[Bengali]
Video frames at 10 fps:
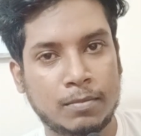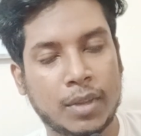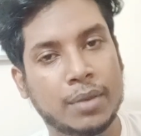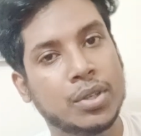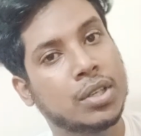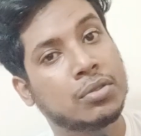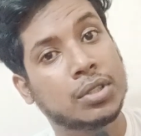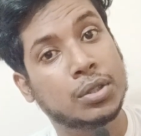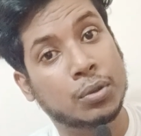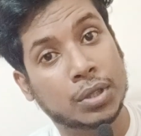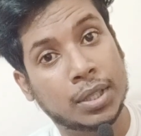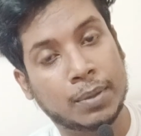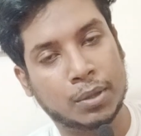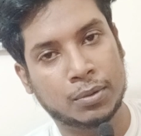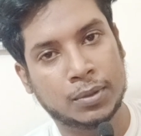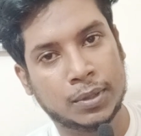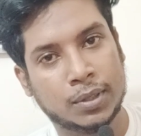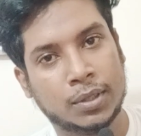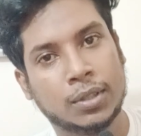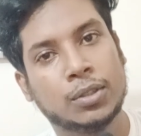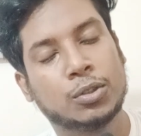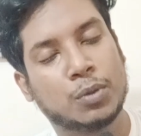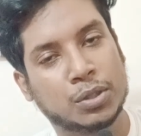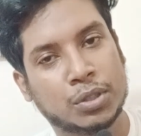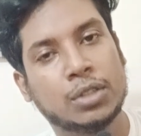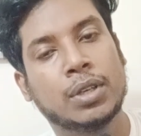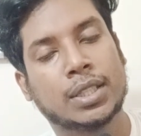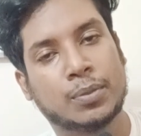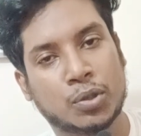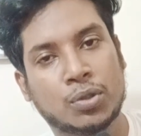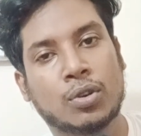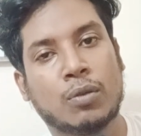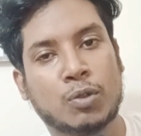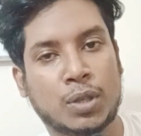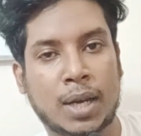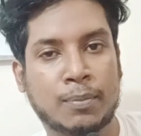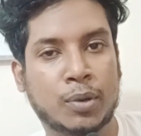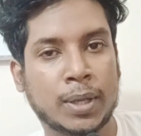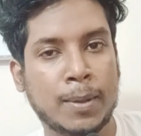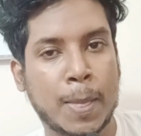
এই বিষয়টা যদি ধরতে পারো তোমার যদি দু একটা প্রশ্ন কমন না পড়ে